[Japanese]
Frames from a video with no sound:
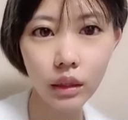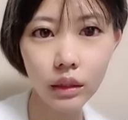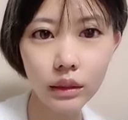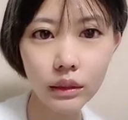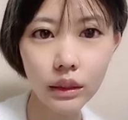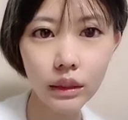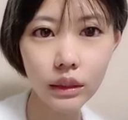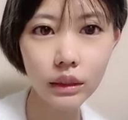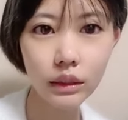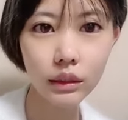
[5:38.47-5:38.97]

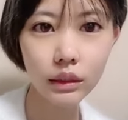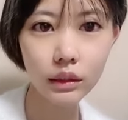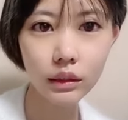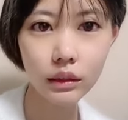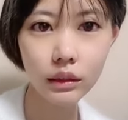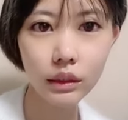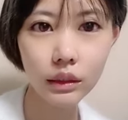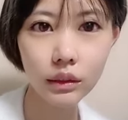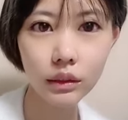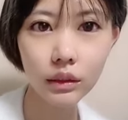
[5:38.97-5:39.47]
サージカル
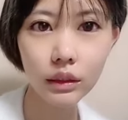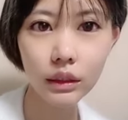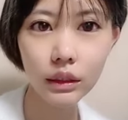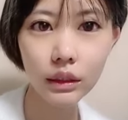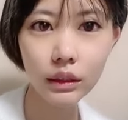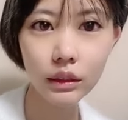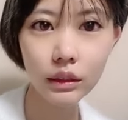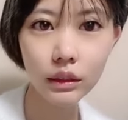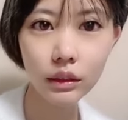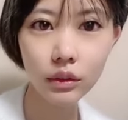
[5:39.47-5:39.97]
さんが
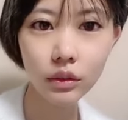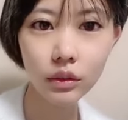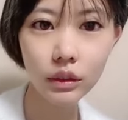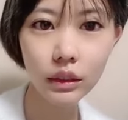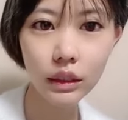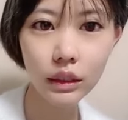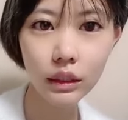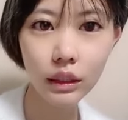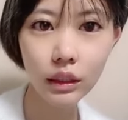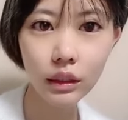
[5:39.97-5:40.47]
ギガネさん
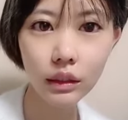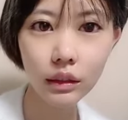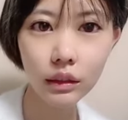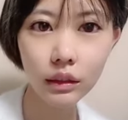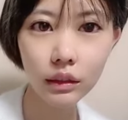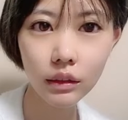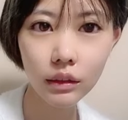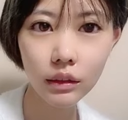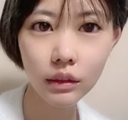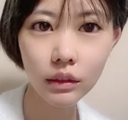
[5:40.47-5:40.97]
クッキーさ
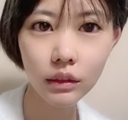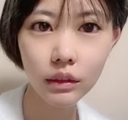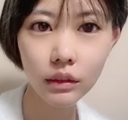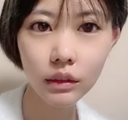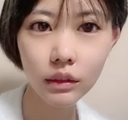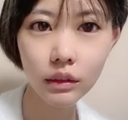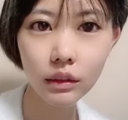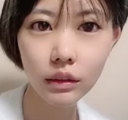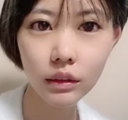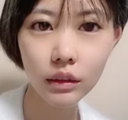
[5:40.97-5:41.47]
ん
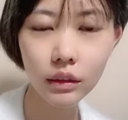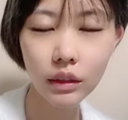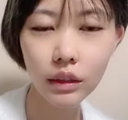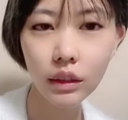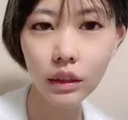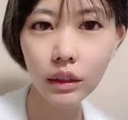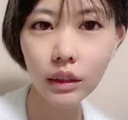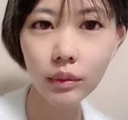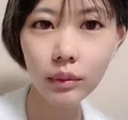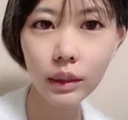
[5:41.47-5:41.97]

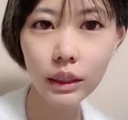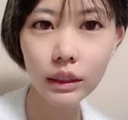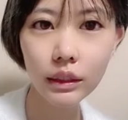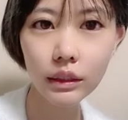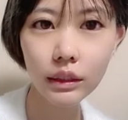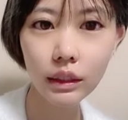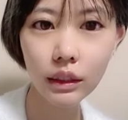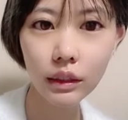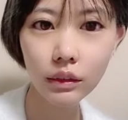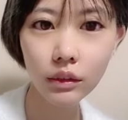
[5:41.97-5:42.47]
山形
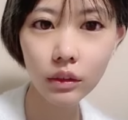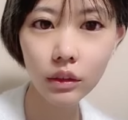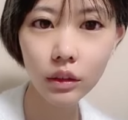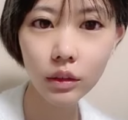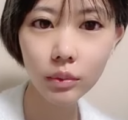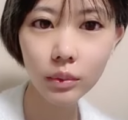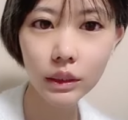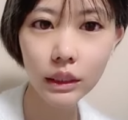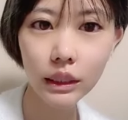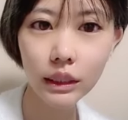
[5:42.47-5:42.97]
さんのりと
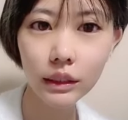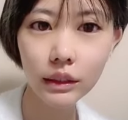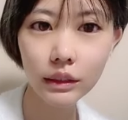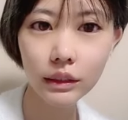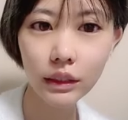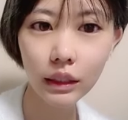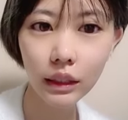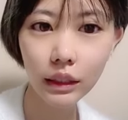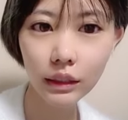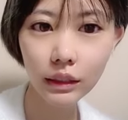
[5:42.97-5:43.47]
もさん
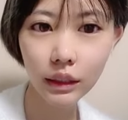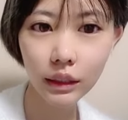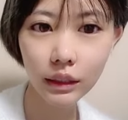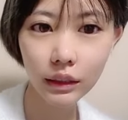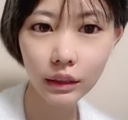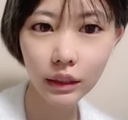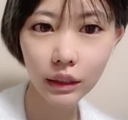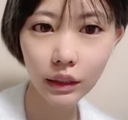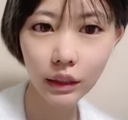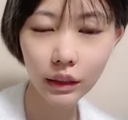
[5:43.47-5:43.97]
せいやさん
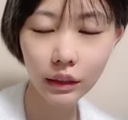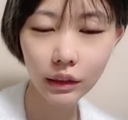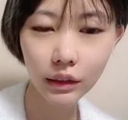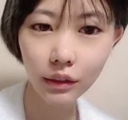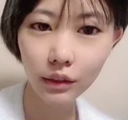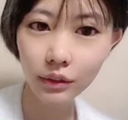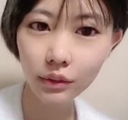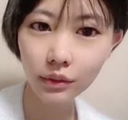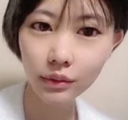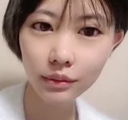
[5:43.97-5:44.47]
ありが
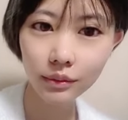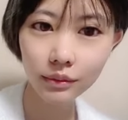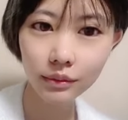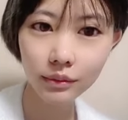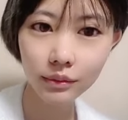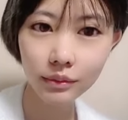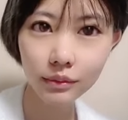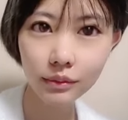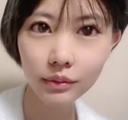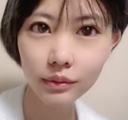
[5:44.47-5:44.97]
とう
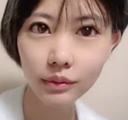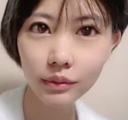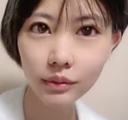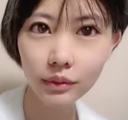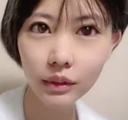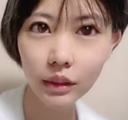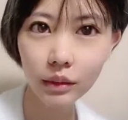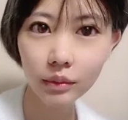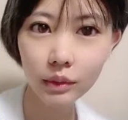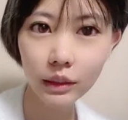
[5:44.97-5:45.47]

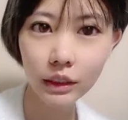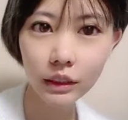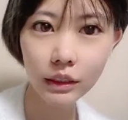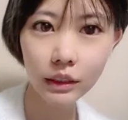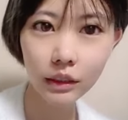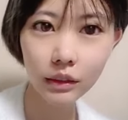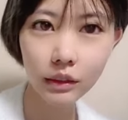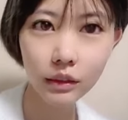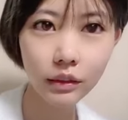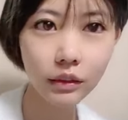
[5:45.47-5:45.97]
くまちゃん